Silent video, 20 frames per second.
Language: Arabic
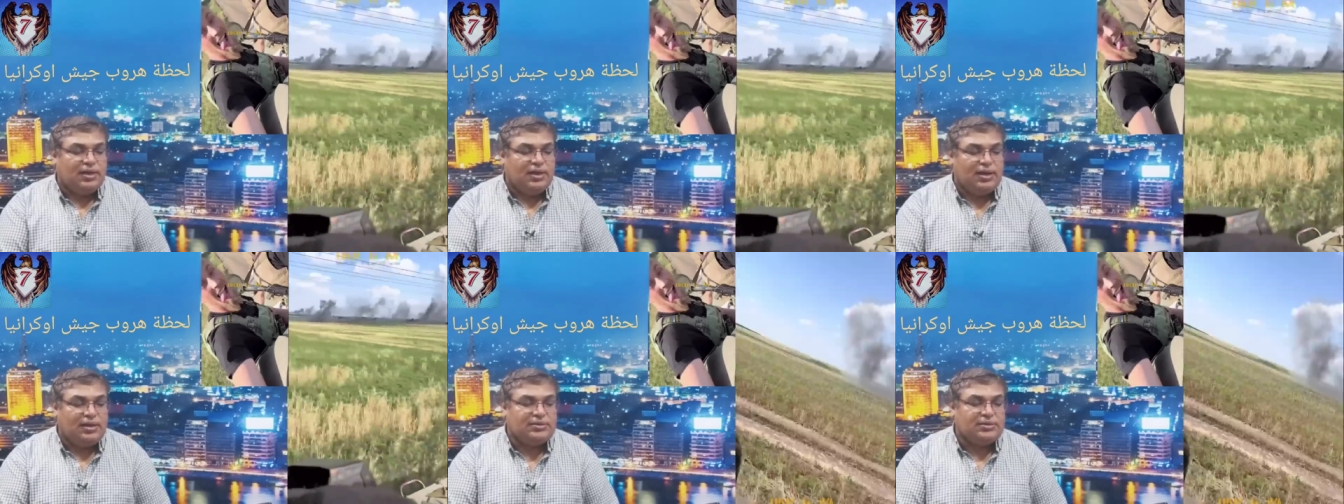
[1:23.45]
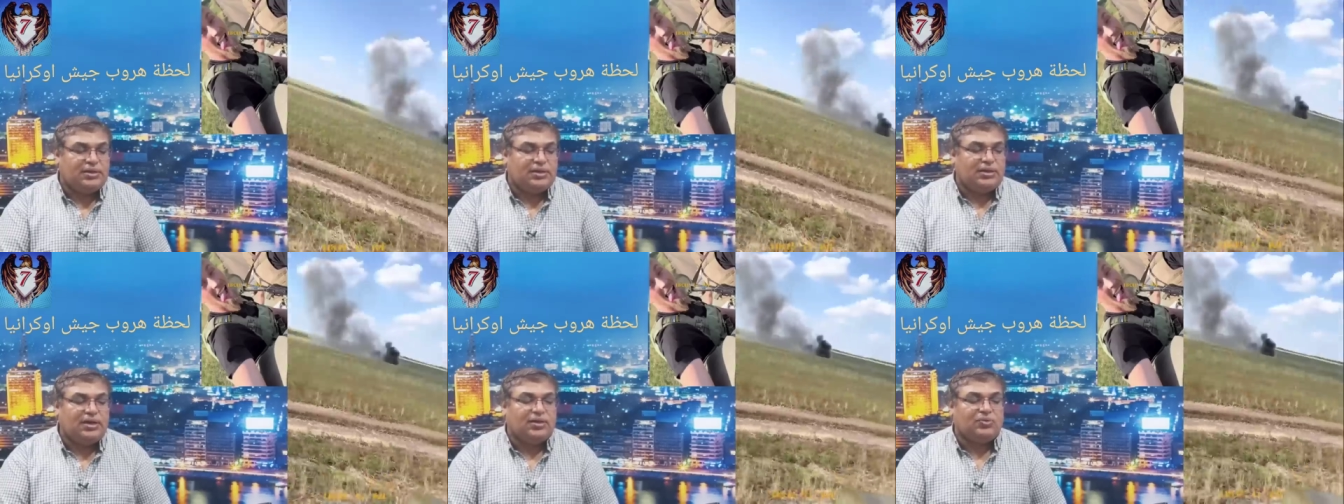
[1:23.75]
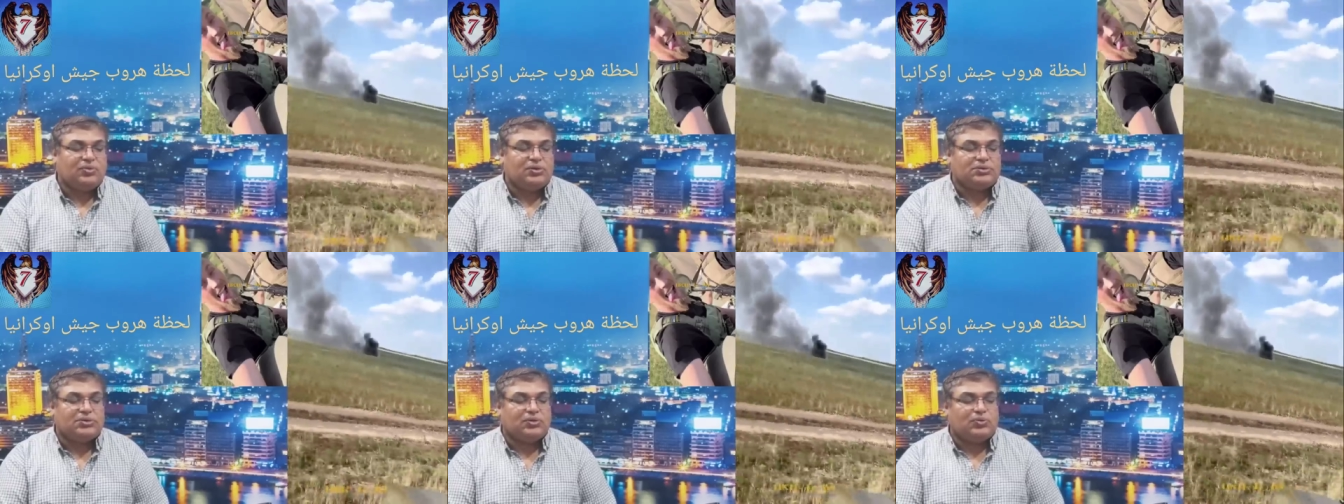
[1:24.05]
هذه
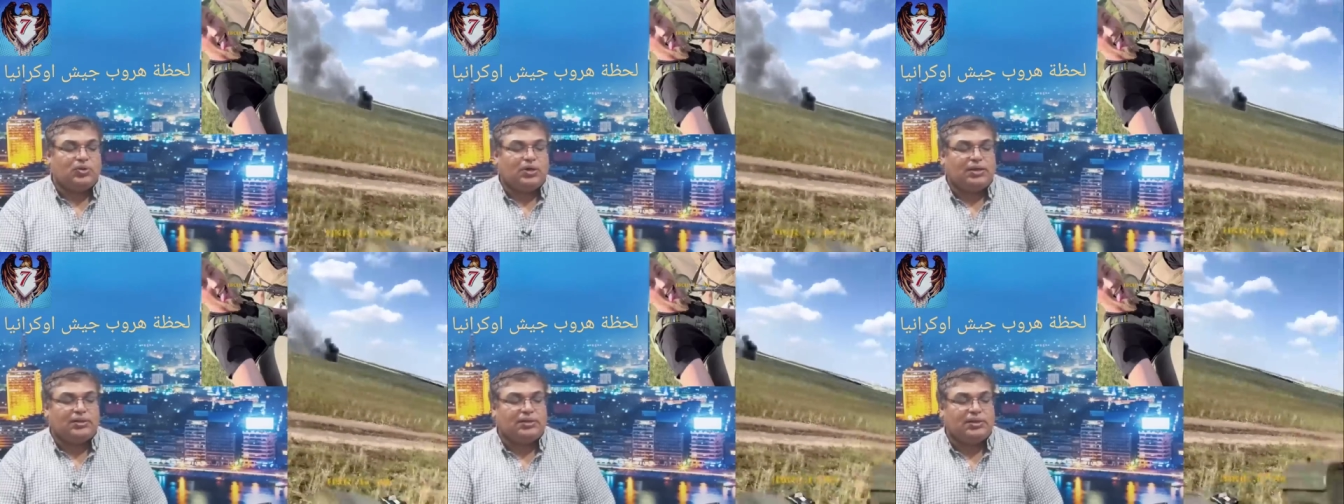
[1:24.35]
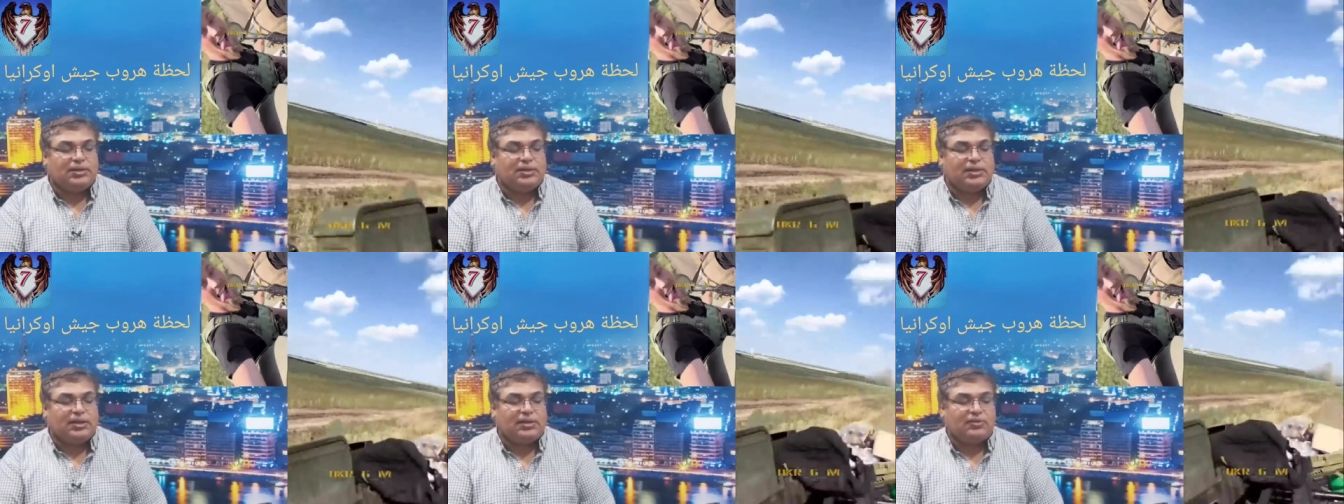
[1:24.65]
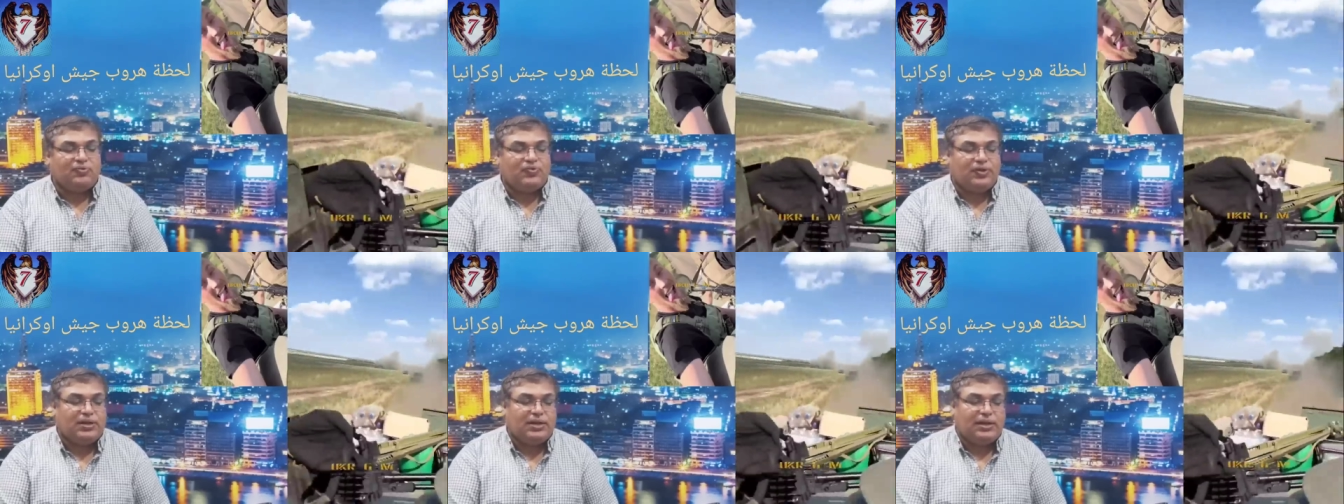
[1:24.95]
الخطوة ستؤدي
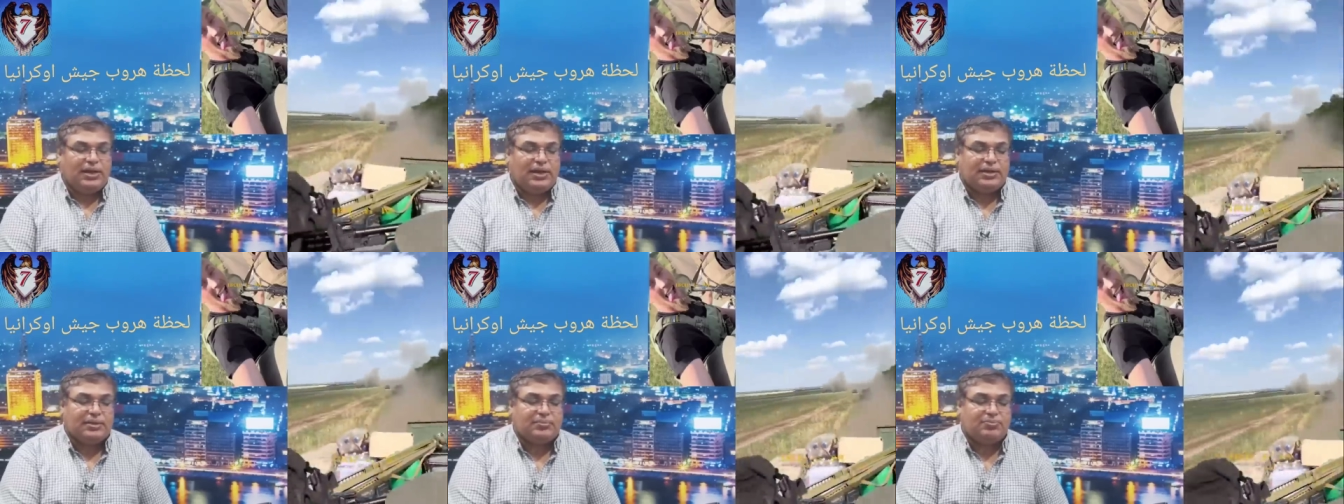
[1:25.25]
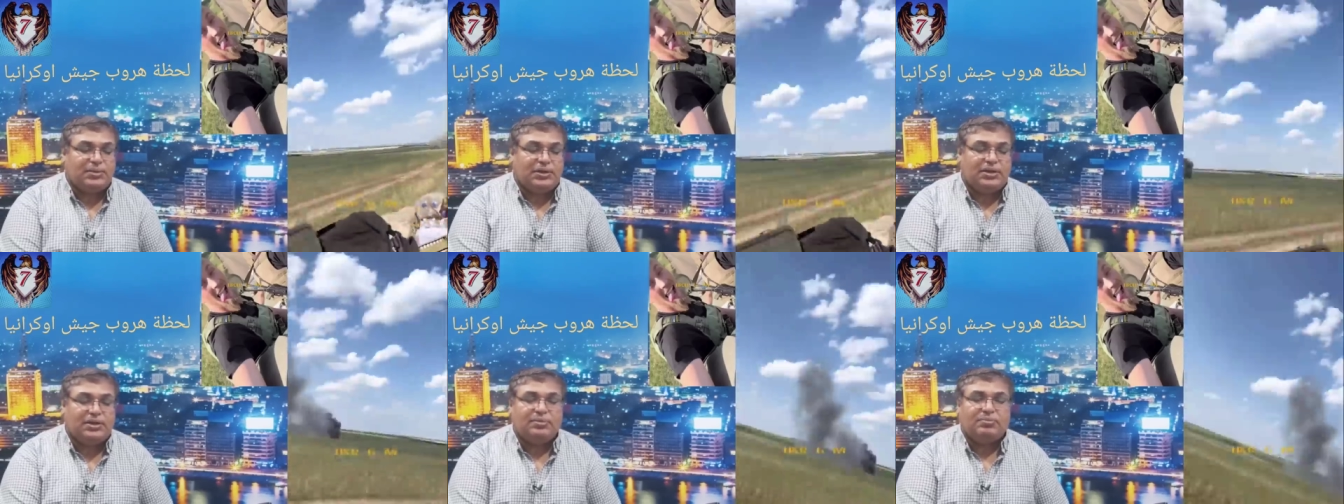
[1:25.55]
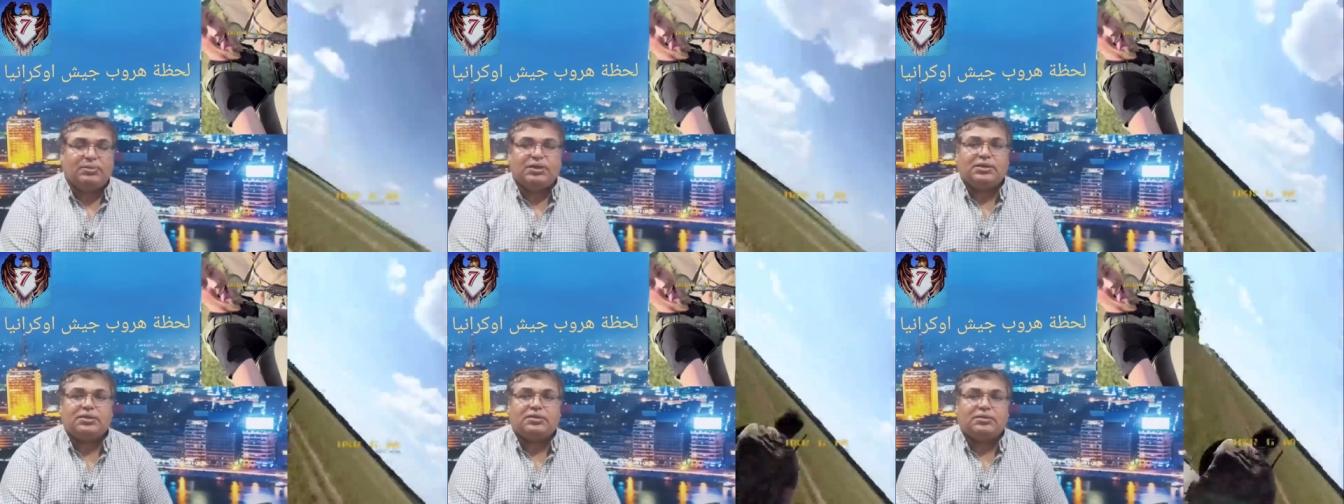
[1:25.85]
لرد فعل حتمي
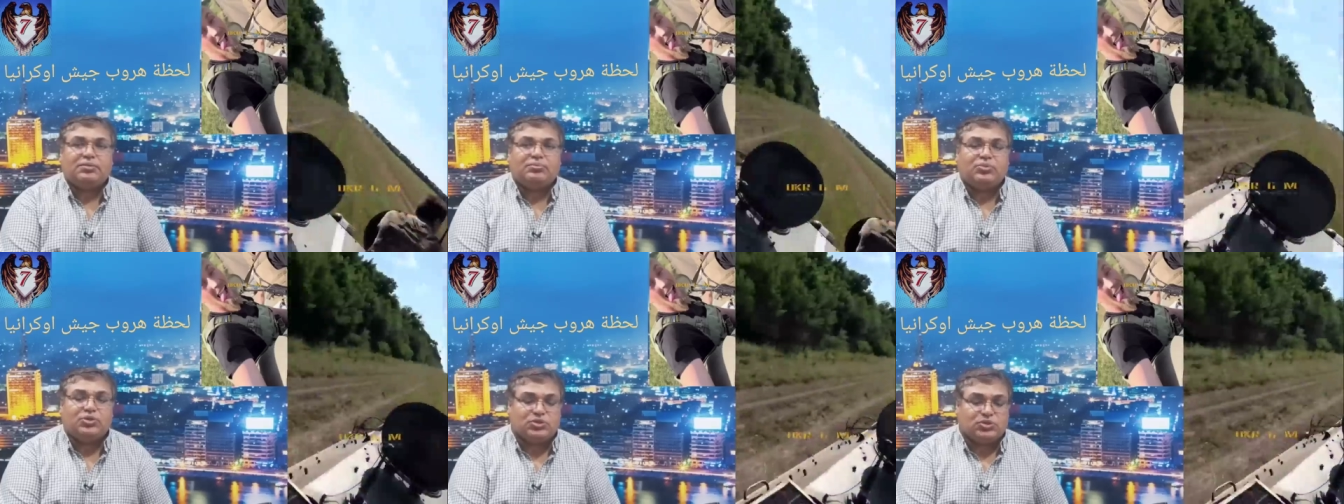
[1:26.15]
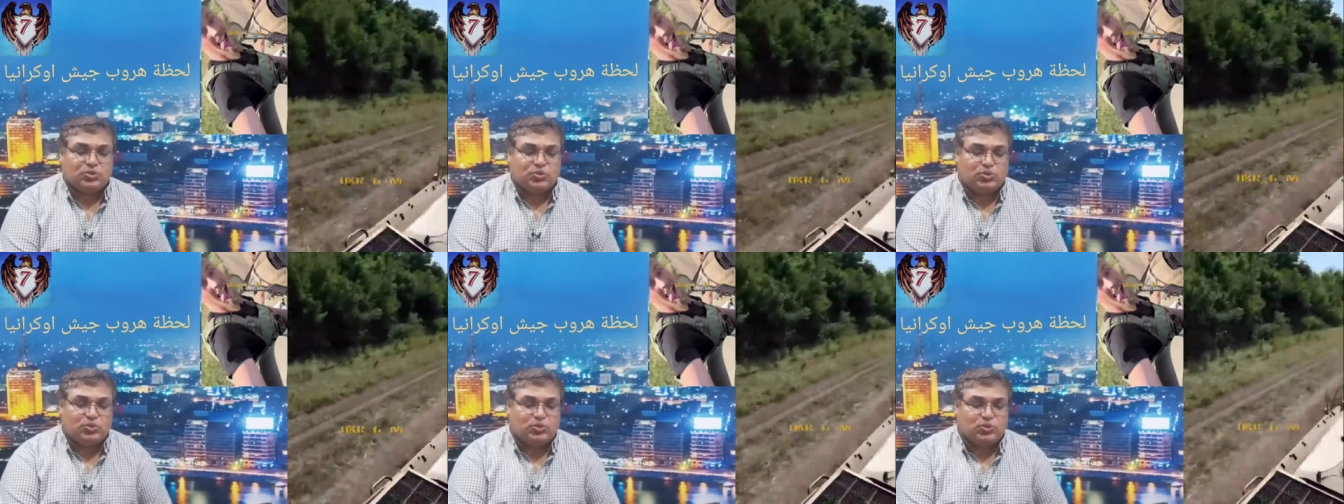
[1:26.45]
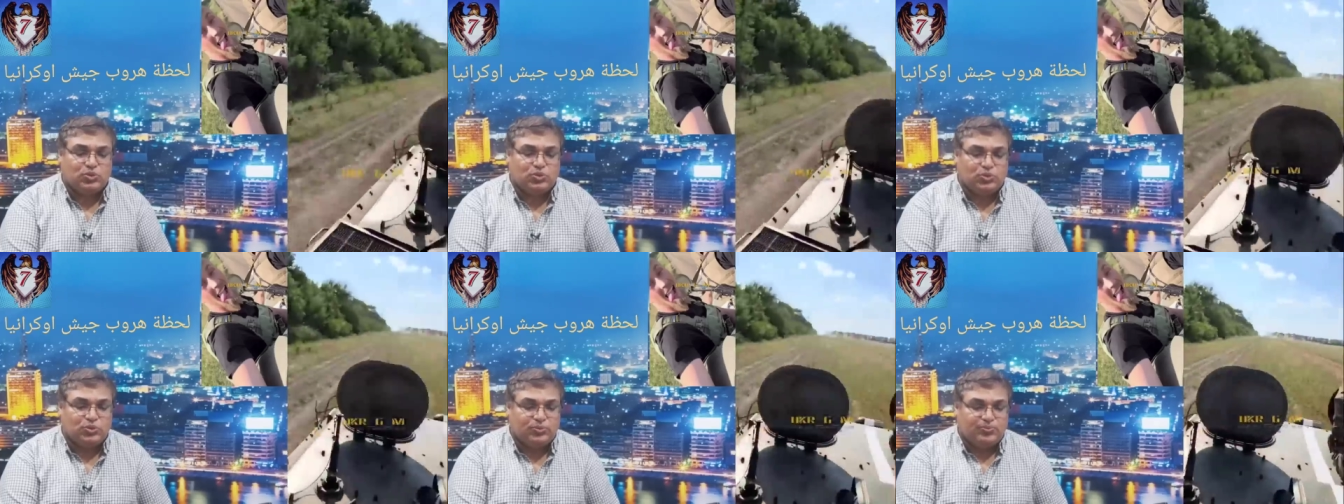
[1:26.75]
من
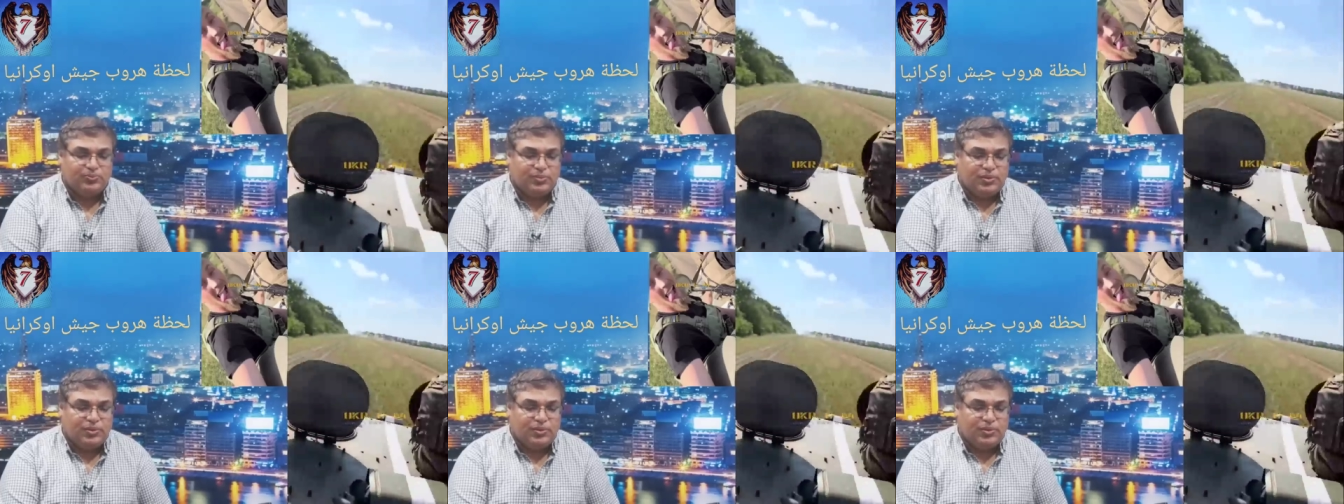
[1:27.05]
موسكو